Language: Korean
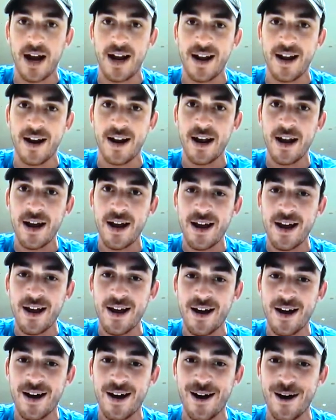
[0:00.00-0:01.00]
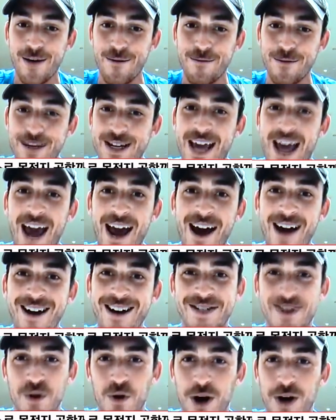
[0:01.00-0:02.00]
착륙했으며 승객들은
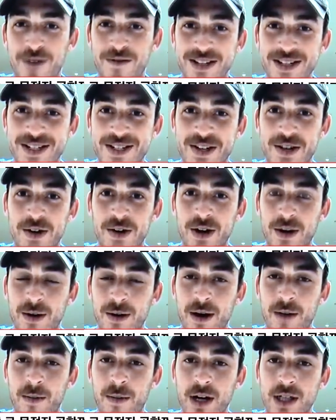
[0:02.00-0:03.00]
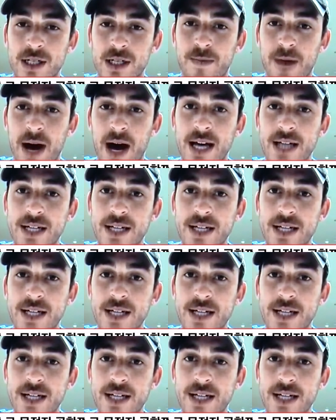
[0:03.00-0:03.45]
목적지 공항까지 버스를 타고